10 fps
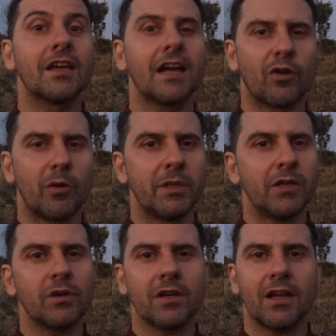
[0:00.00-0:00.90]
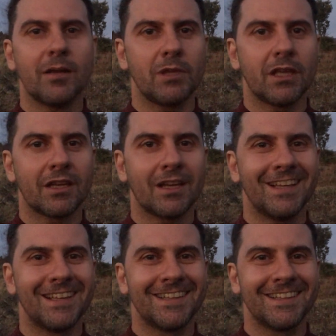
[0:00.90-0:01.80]
caro amico e cara amica,
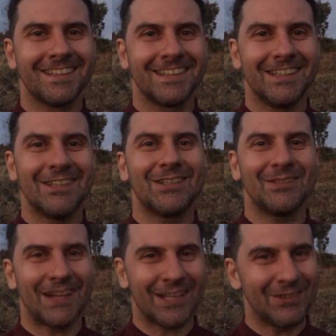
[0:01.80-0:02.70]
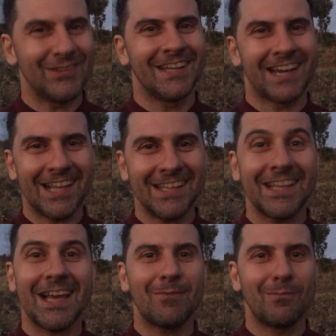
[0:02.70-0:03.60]
io ti mando un
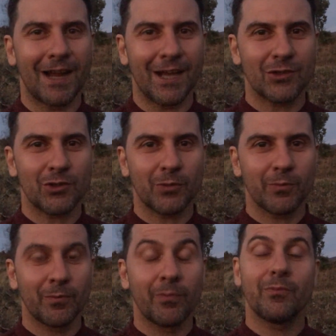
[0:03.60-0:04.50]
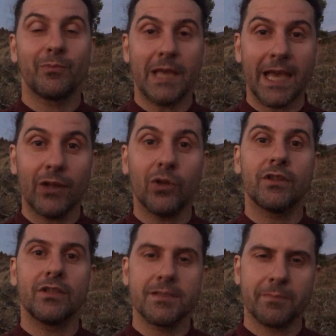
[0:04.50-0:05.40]
grande abbraccio, pieno
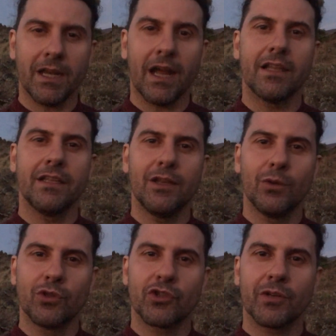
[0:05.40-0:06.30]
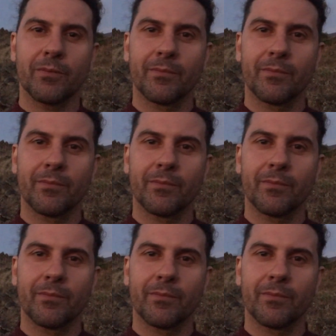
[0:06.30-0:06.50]
di spiragli di luce.